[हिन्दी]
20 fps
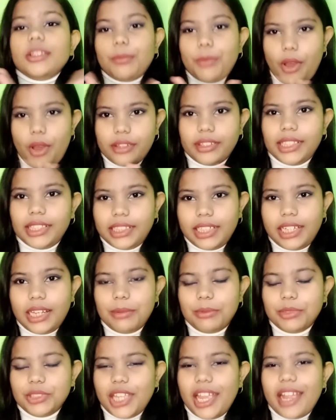बहुत ज़्यादा गर्म
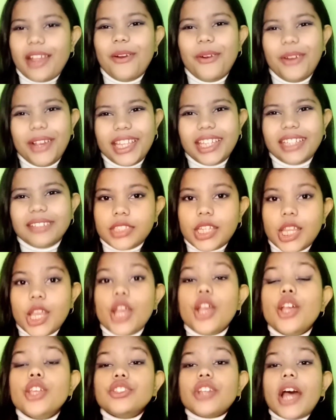हो जाएगा ओके
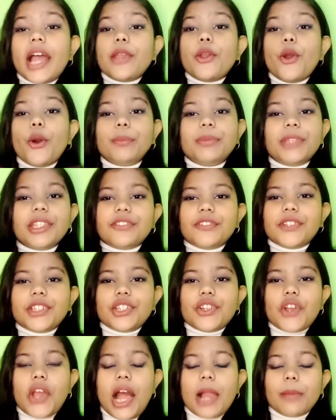सो आई होप दिस
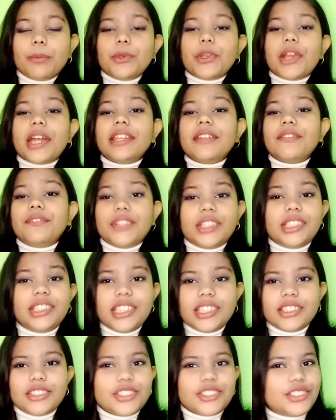वीडियो हेल्प यू एंड if it
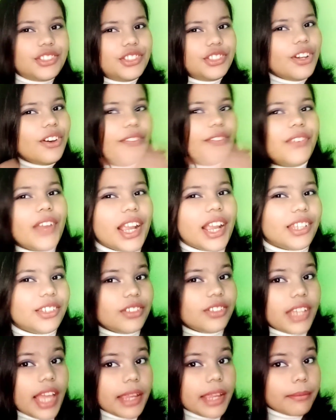did, so don't forget
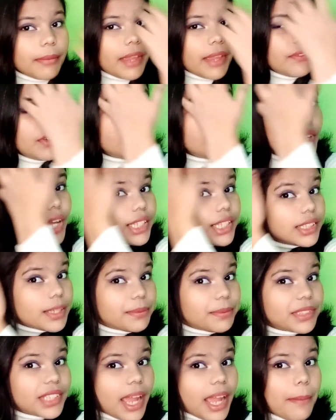to like my video and
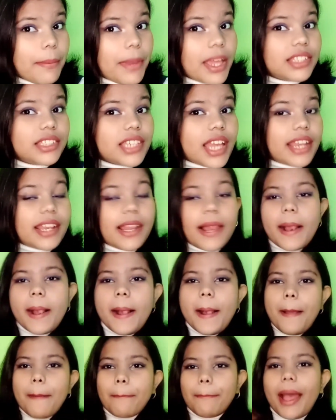subscribe बाय channel.
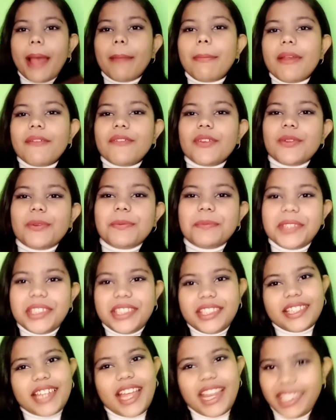Bye bye, we
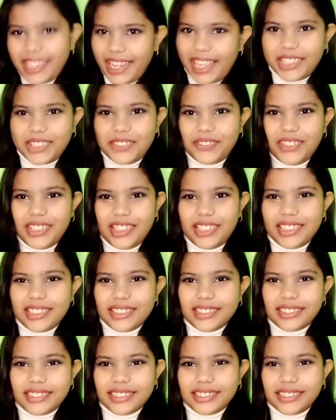will meet